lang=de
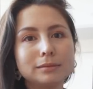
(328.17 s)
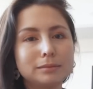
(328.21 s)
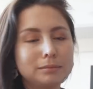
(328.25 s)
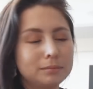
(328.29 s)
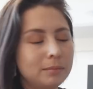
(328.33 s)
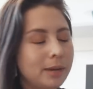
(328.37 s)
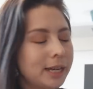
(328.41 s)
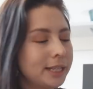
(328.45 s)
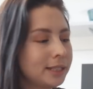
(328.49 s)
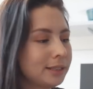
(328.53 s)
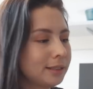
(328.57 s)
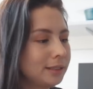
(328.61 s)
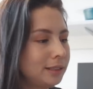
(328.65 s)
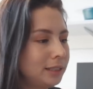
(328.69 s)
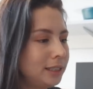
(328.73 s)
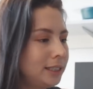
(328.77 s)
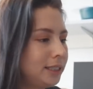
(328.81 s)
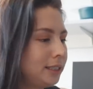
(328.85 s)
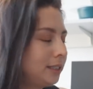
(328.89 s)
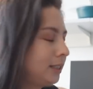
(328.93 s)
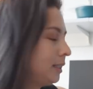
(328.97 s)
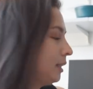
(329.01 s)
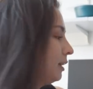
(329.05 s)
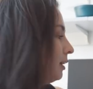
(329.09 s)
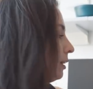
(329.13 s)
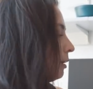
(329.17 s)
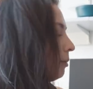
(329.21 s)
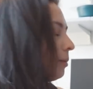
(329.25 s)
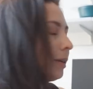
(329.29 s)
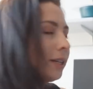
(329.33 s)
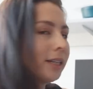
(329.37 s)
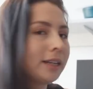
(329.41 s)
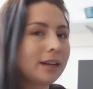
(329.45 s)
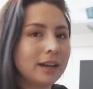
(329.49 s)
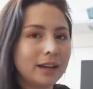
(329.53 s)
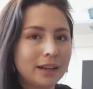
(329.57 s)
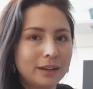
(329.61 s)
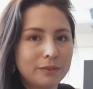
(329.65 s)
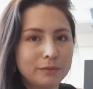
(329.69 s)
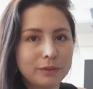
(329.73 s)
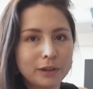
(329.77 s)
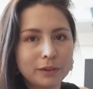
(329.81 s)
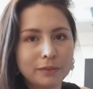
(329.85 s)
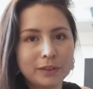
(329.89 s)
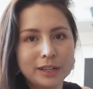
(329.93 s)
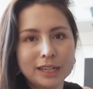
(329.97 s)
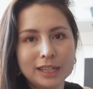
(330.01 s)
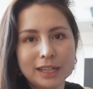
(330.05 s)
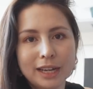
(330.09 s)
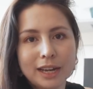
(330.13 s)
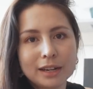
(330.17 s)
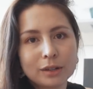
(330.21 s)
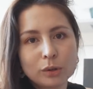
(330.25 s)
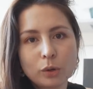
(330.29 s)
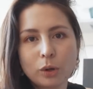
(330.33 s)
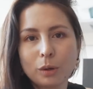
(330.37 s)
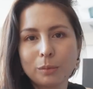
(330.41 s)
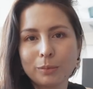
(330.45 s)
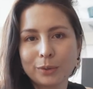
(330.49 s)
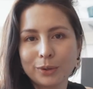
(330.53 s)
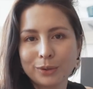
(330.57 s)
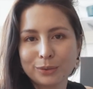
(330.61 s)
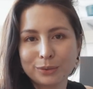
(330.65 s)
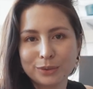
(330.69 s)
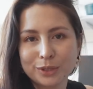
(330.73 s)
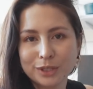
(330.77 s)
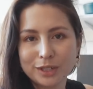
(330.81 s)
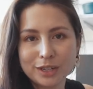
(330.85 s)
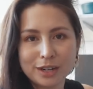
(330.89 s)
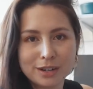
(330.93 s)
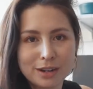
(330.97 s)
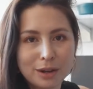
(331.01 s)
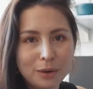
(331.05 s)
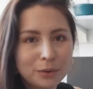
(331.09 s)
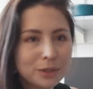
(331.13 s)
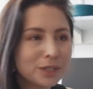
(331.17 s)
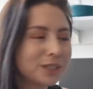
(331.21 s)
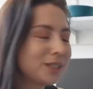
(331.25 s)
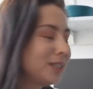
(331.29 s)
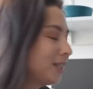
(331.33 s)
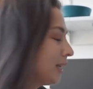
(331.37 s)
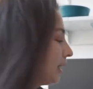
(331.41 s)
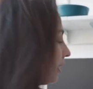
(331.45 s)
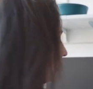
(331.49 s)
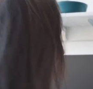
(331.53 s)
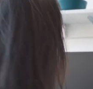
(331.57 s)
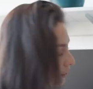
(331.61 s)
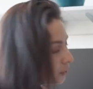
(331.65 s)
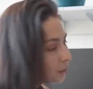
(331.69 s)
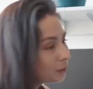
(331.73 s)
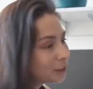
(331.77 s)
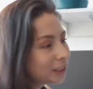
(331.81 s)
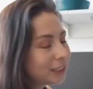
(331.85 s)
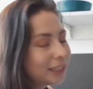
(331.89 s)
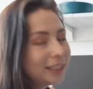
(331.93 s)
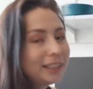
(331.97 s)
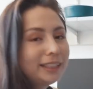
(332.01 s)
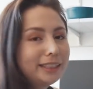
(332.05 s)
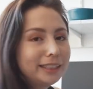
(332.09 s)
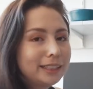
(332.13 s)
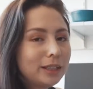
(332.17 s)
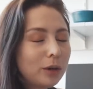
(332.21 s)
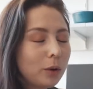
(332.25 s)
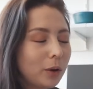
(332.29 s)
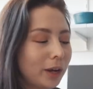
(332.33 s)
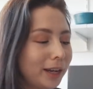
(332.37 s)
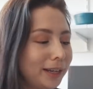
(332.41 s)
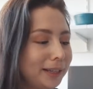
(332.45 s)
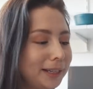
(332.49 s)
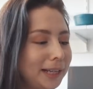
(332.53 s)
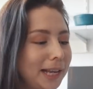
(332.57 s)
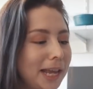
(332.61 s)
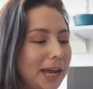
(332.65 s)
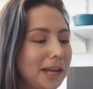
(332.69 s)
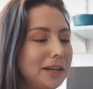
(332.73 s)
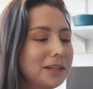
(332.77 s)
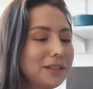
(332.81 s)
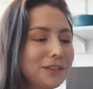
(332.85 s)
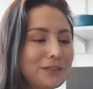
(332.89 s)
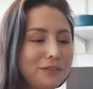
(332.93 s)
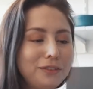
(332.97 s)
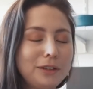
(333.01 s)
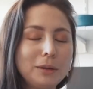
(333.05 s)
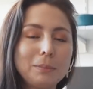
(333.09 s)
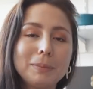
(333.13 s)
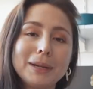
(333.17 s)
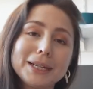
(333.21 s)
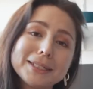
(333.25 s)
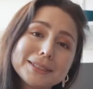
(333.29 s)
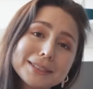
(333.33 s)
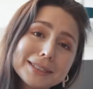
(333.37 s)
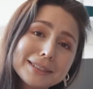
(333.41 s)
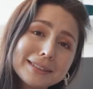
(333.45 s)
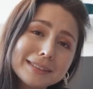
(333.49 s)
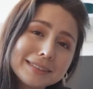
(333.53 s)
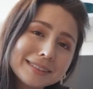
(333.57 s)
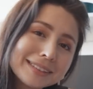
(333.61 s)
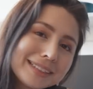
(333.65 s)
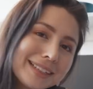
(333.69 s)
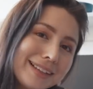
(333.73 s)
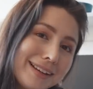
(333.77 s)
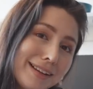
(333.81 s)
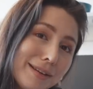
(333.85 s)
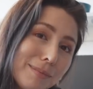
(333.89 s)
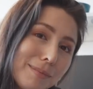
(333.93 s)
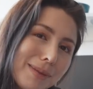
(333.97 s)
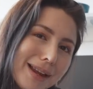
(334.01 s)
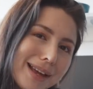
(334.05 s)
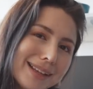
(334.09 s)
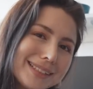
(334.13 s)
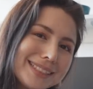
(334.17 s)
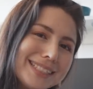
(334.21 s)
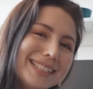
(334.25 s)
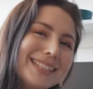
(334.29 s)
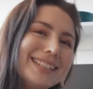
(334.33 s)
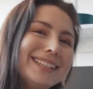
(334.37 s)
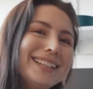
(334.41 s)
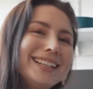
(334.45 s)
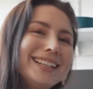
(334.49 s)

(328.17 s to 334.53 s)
Meistens liegt die immer da einfach, wenn ich ankomme und sie dann ausziehe. Und hier liegt auch ein kleines vierblättriges Kleeblatt,